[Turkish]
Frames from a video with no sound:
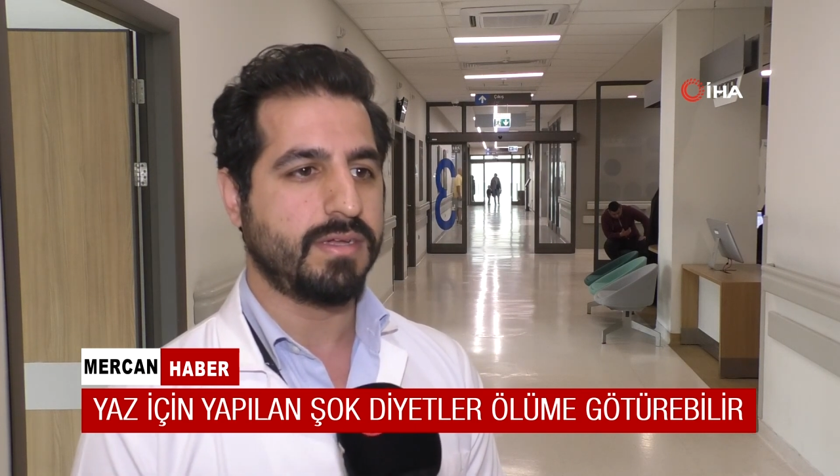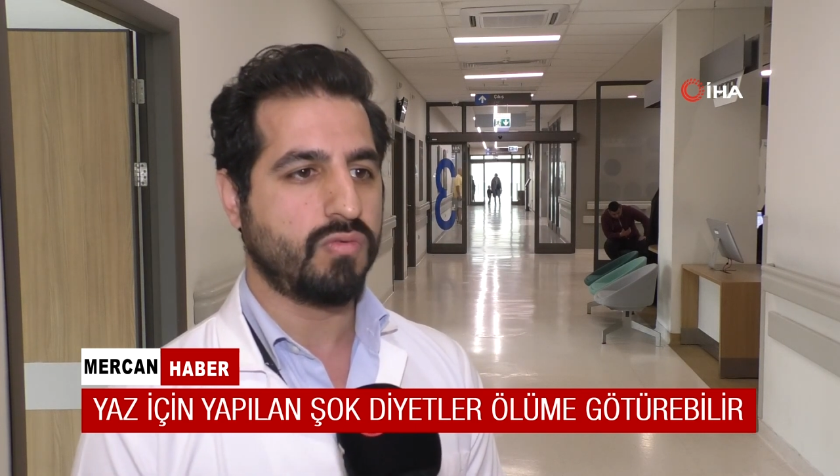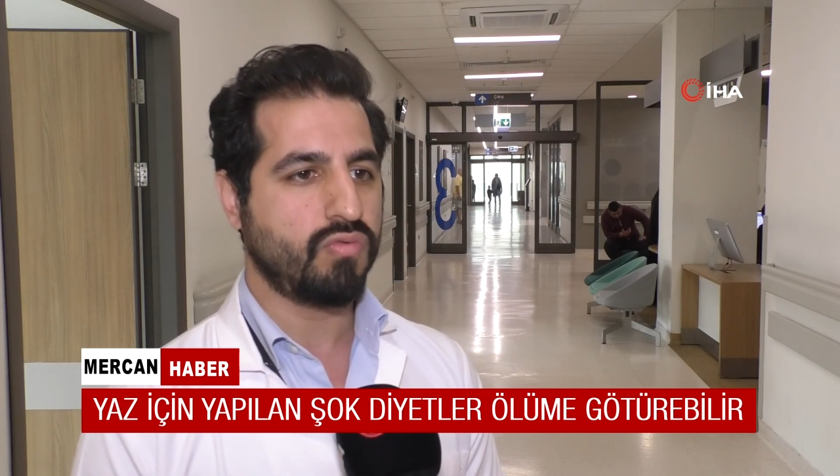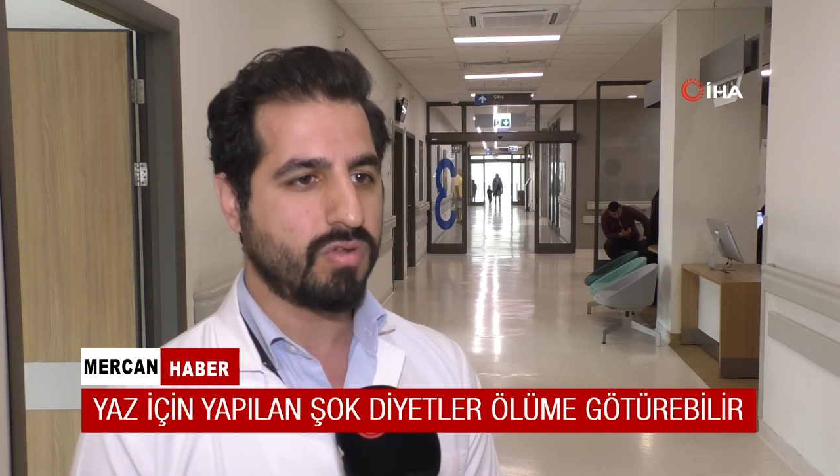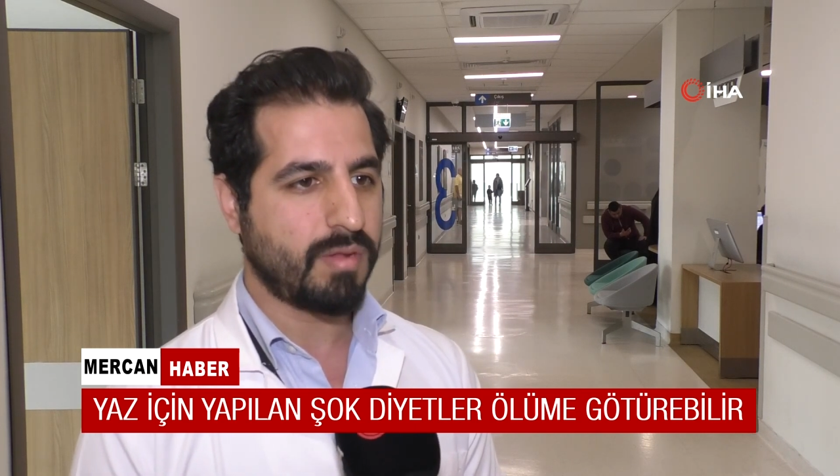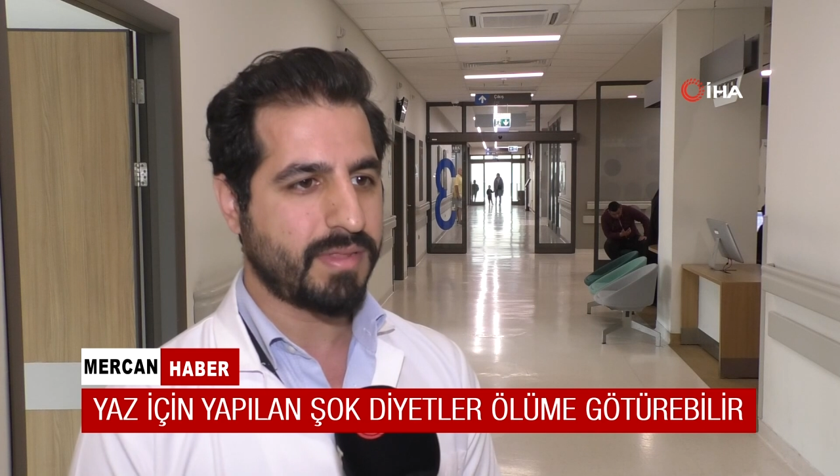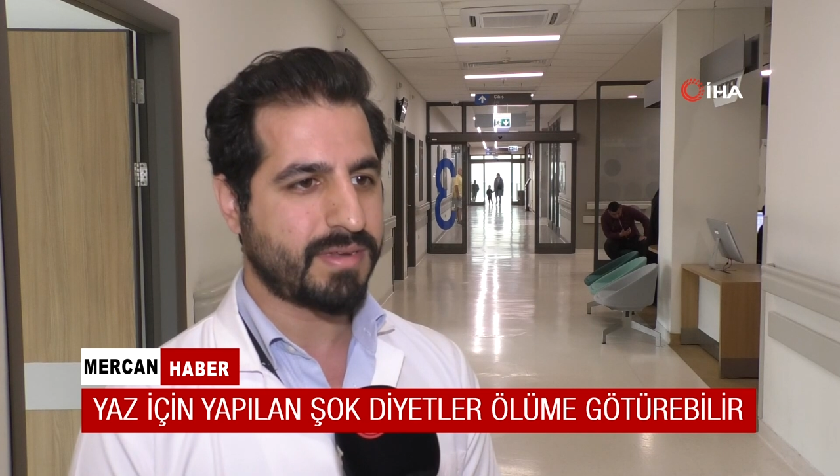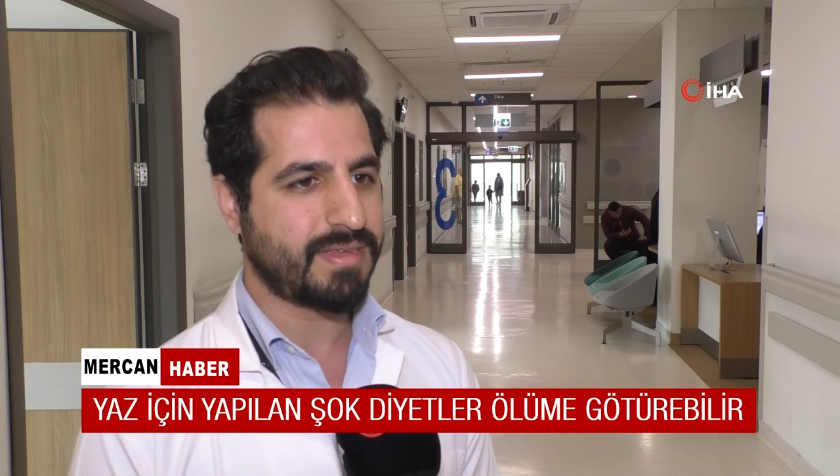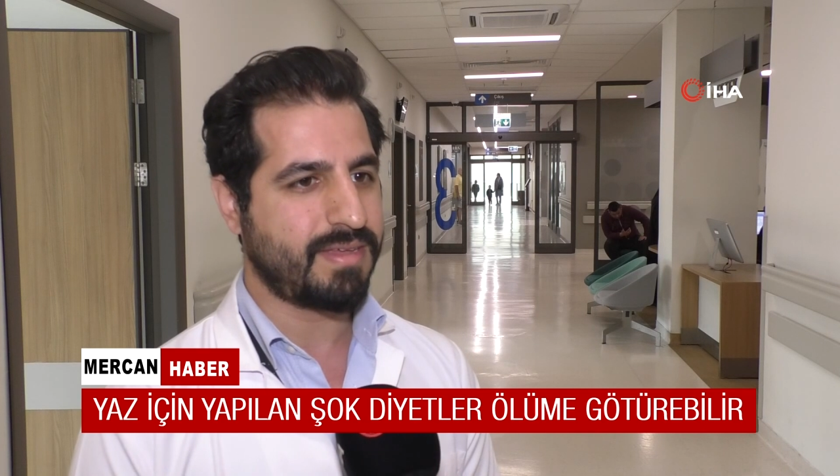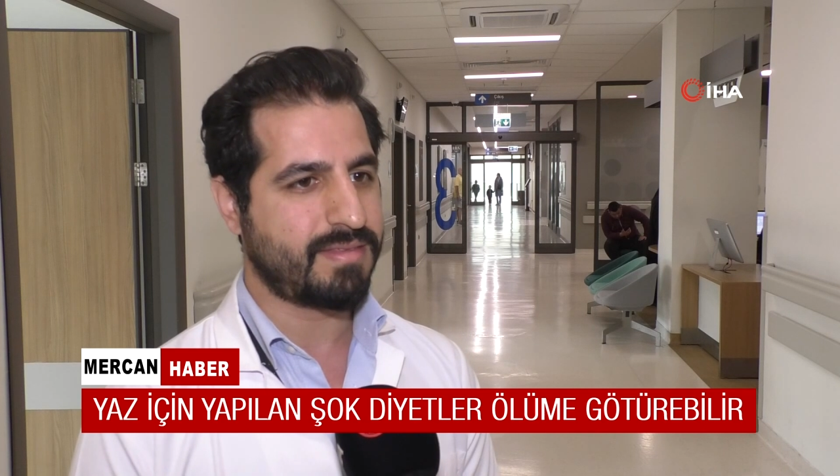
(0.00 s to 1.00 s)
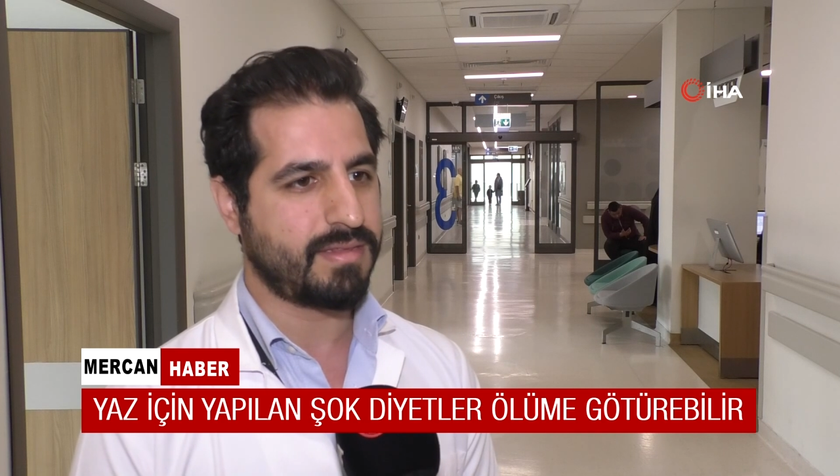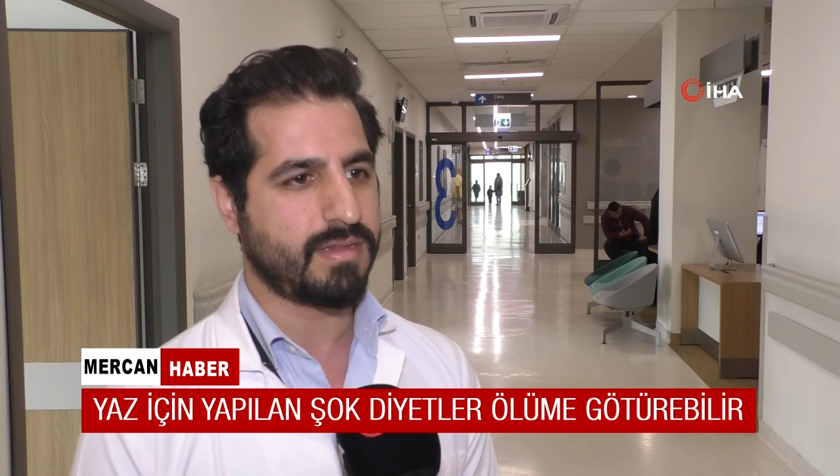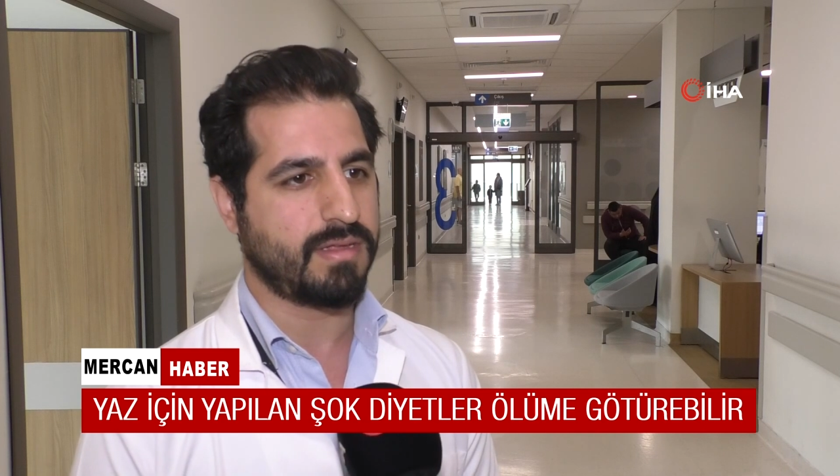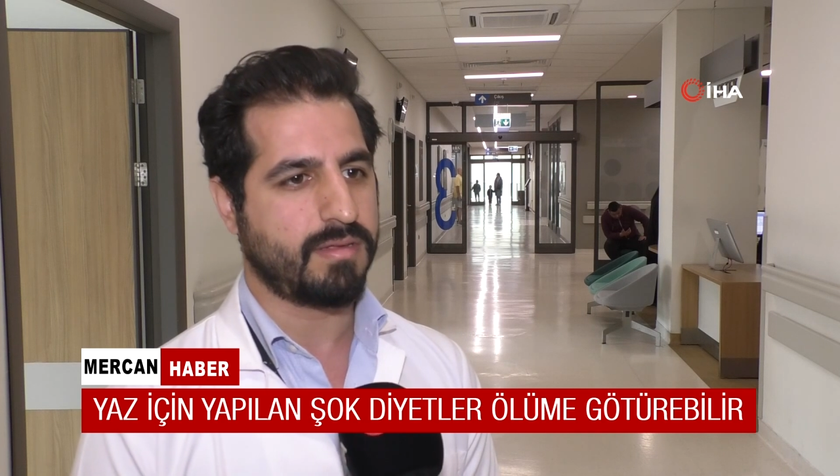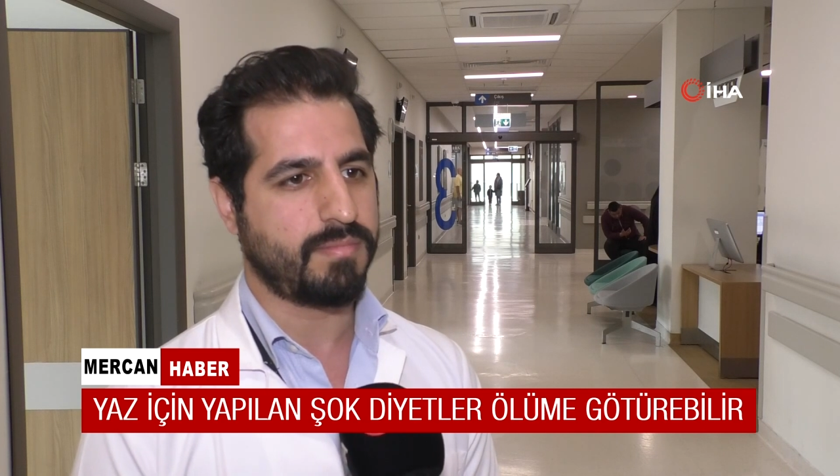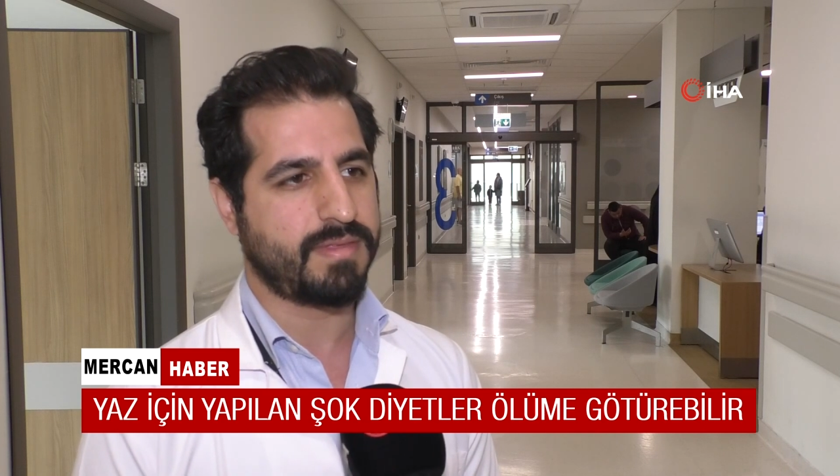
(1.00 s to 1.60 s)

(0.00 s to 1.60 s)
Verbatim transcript: uygulamaları kesinlikle